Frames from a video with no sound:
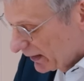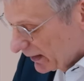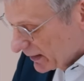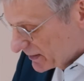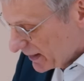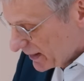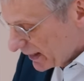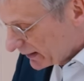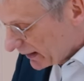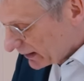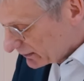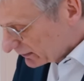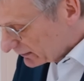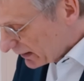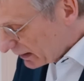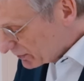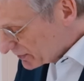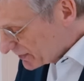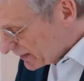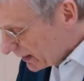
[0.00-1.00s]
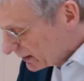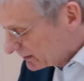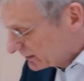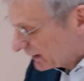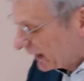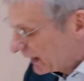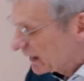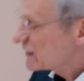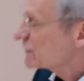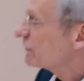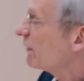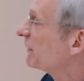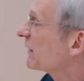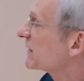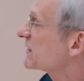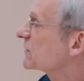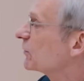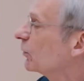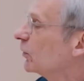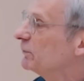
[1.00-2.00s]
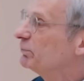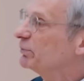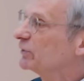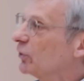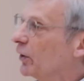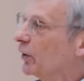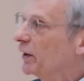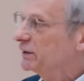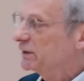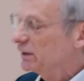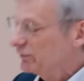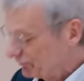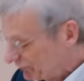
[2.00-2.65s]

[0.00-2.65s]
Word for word: Sehr geehrte Damen und Herren, Transformation bedeutet